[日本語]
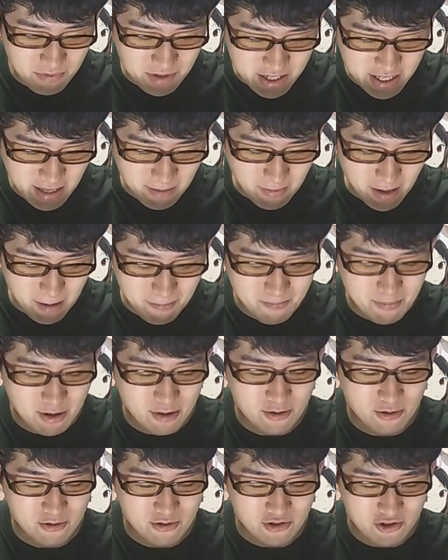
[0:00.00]

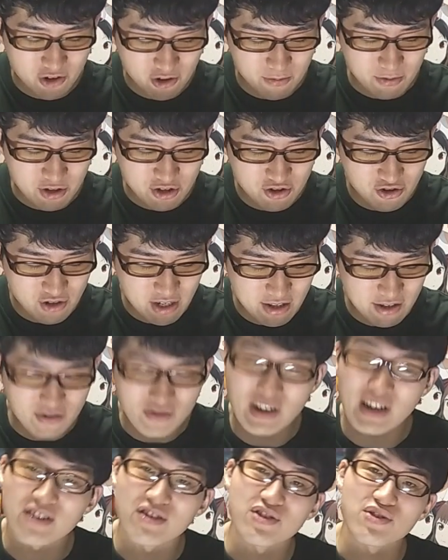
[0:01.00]
2866部2週連
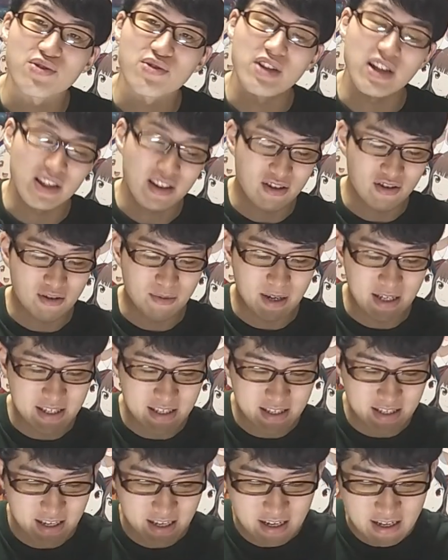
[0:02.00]
続ランクインとなっておりま
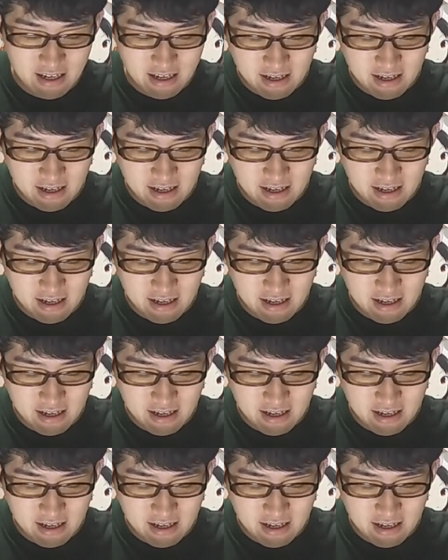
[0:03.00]
す